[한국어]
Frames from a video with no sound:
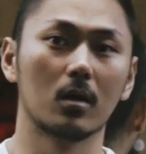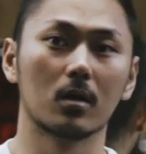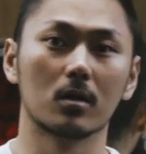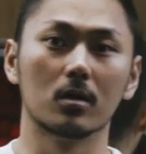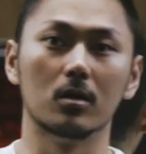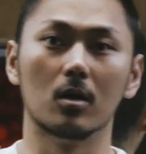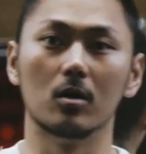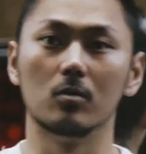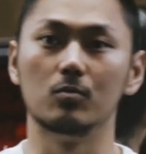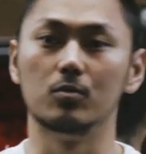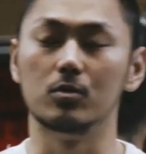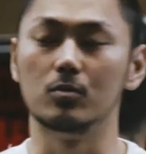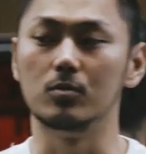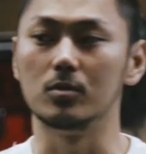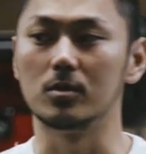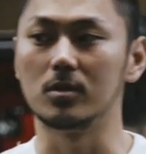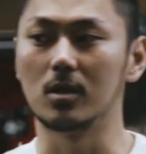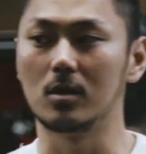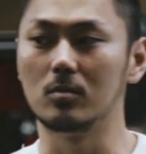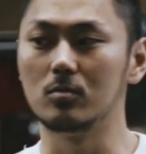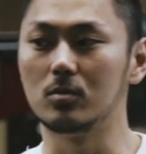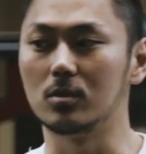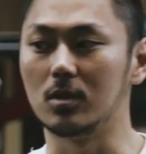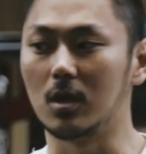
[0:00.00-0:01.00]
그런 부분
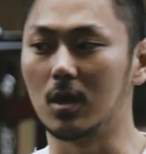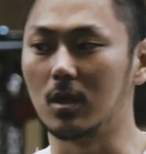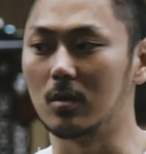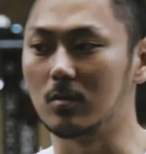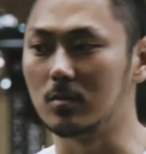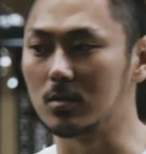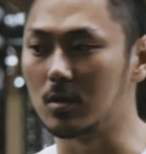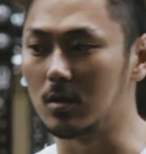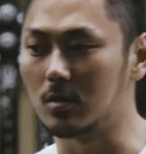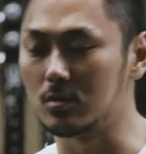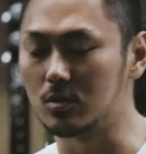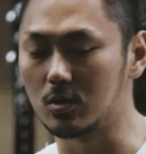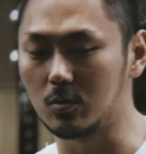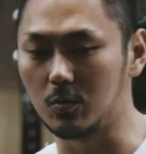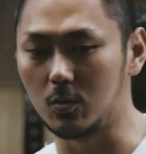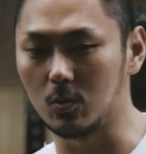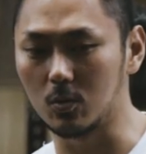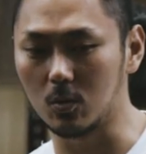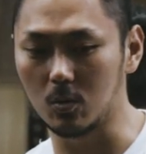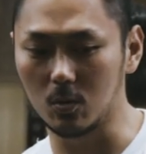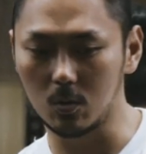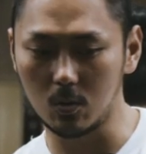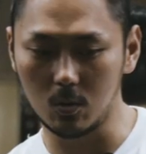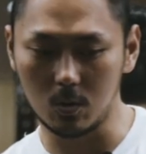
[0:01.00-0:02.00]
때문에
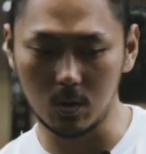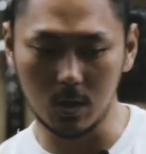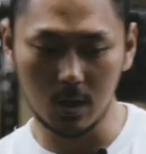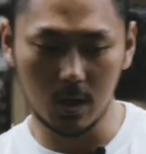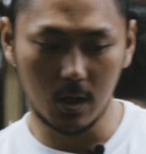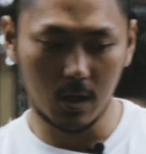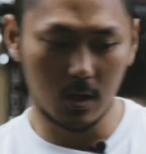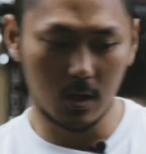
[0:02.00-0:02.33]
여쭤본 거고.